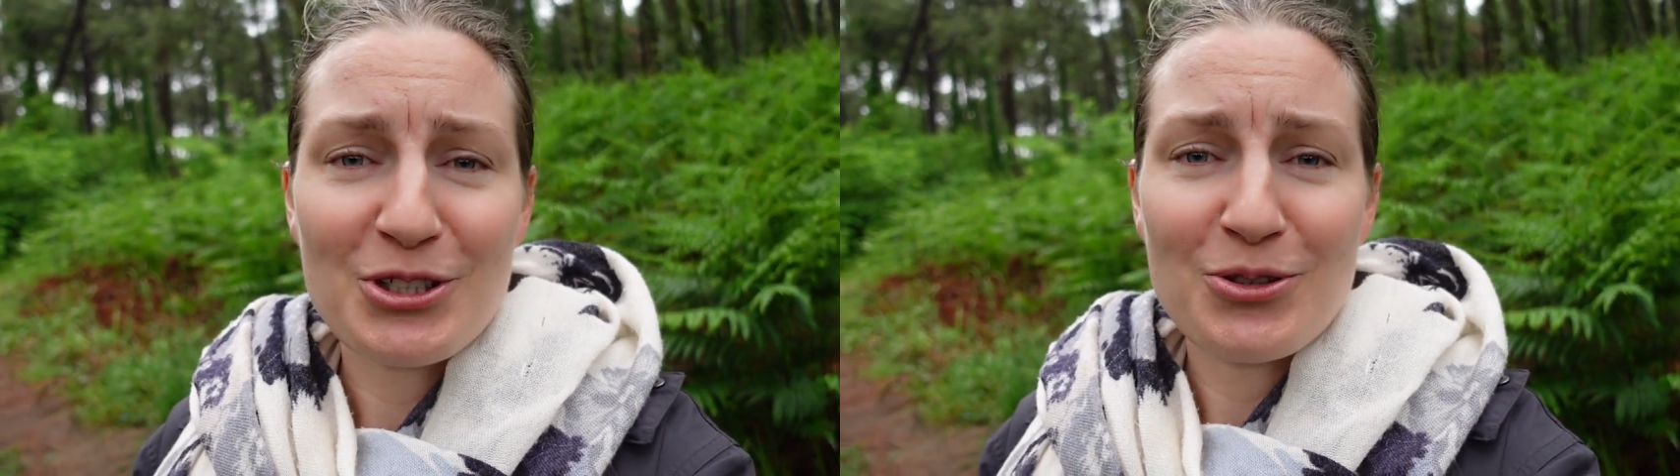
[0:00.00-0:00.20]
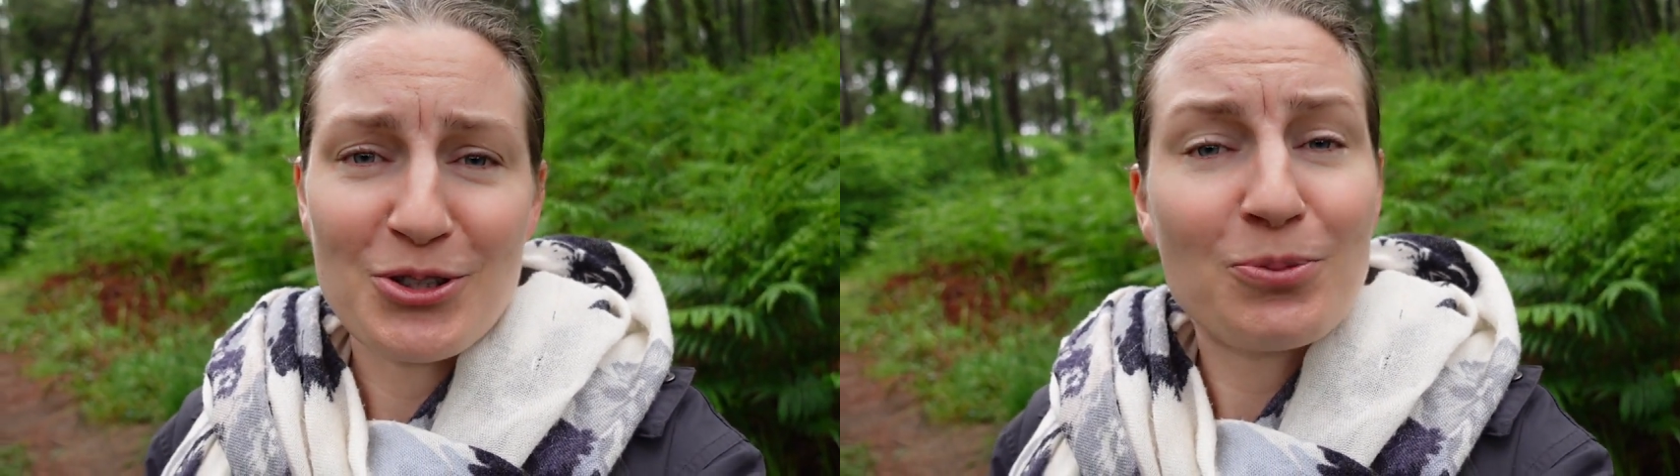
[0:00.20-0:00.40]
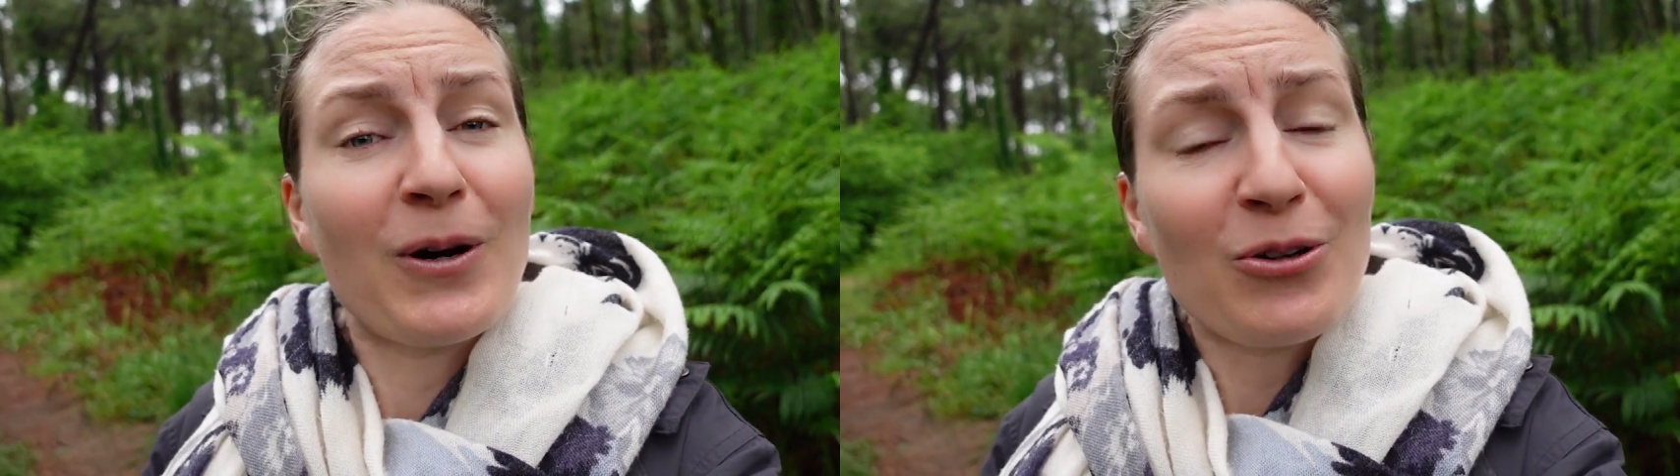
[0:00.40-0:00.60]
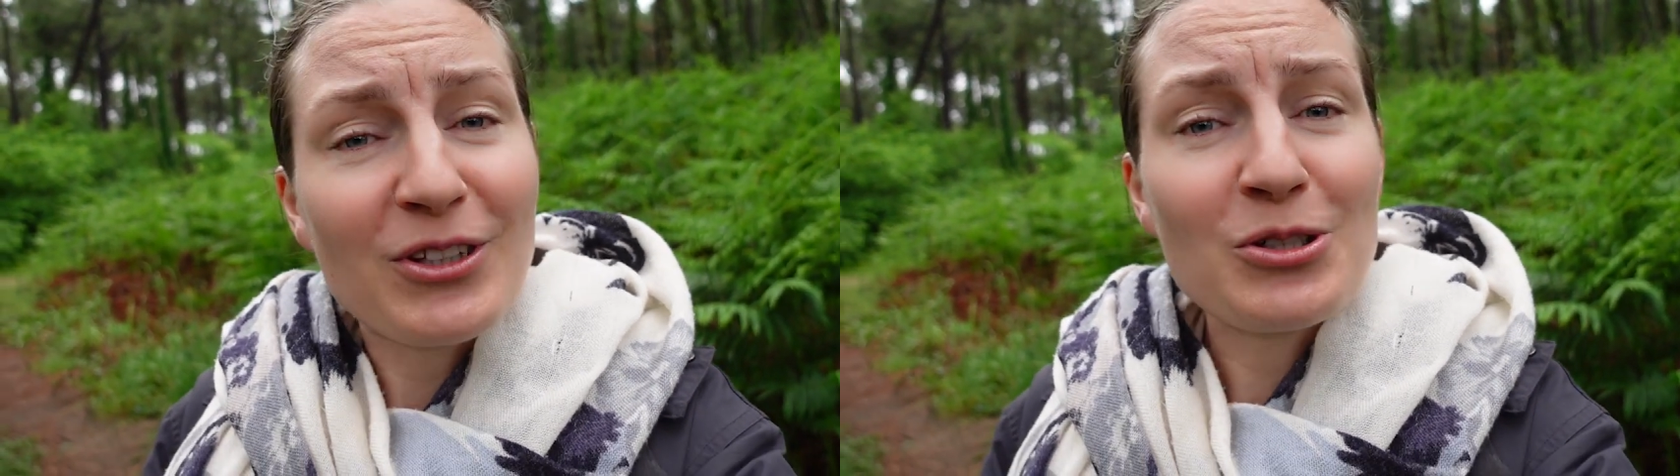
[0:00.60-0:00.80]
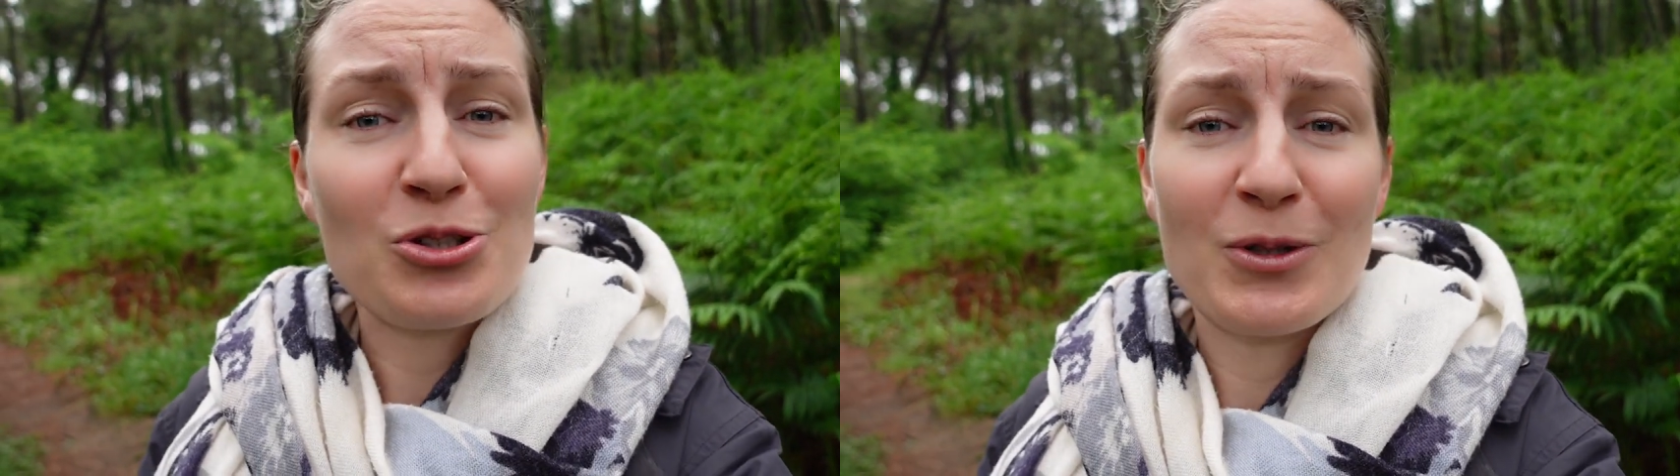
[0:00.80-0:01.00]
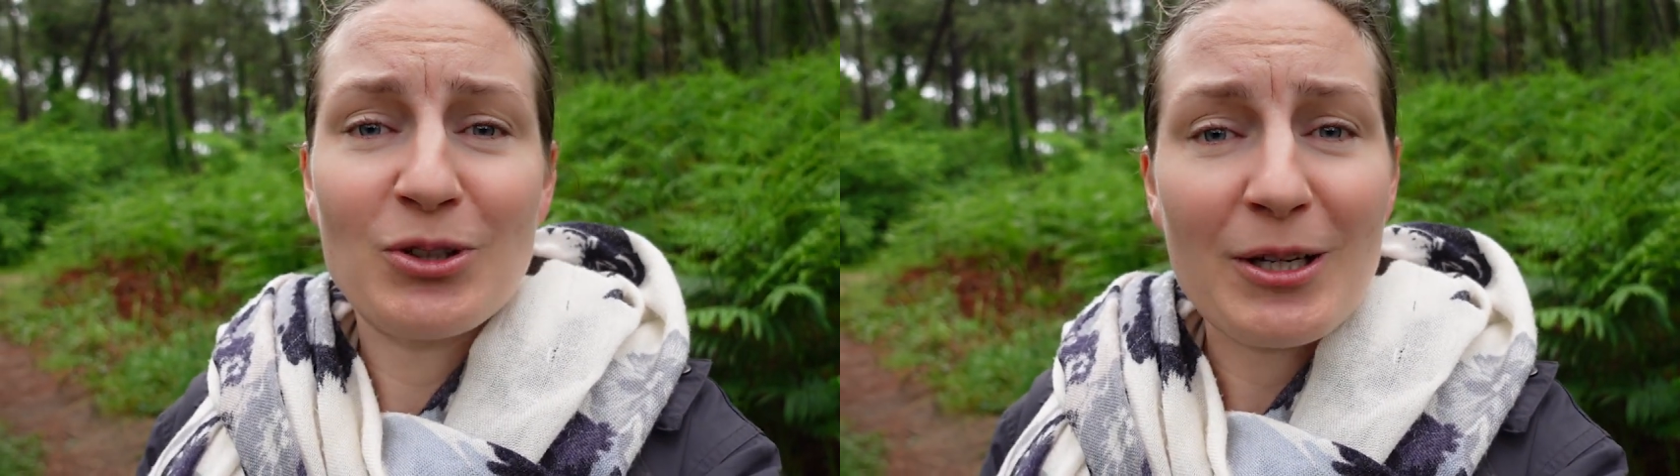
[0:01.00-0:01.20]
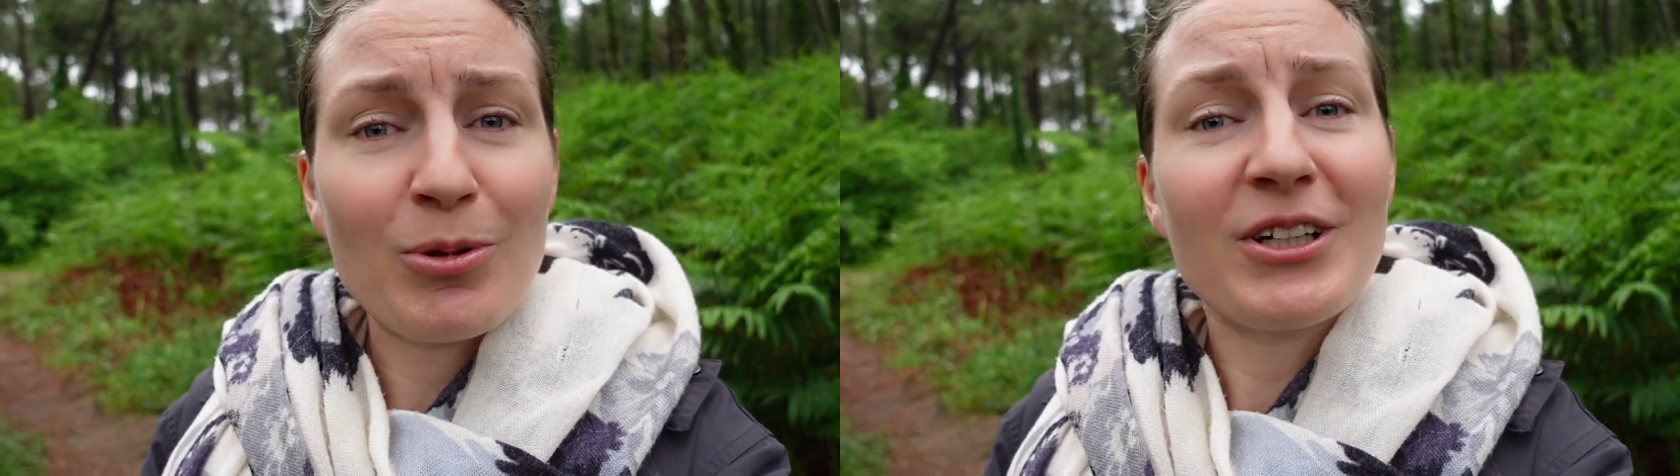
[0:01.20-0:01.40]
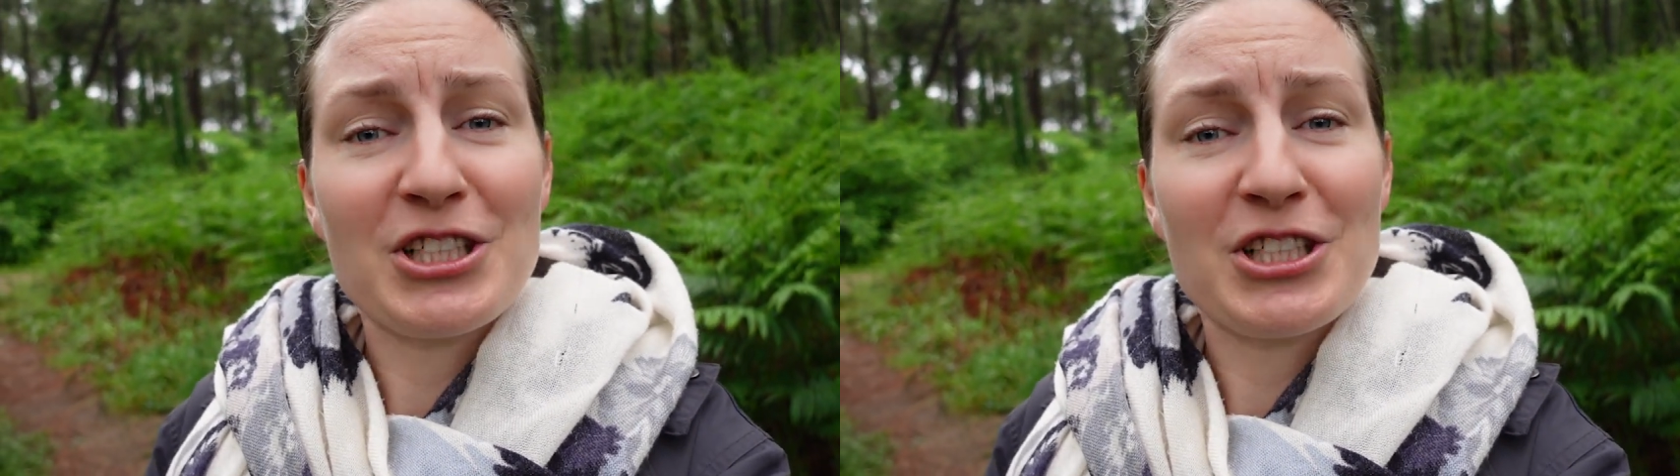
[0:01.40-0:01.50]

Je, prends le temps justement de répondre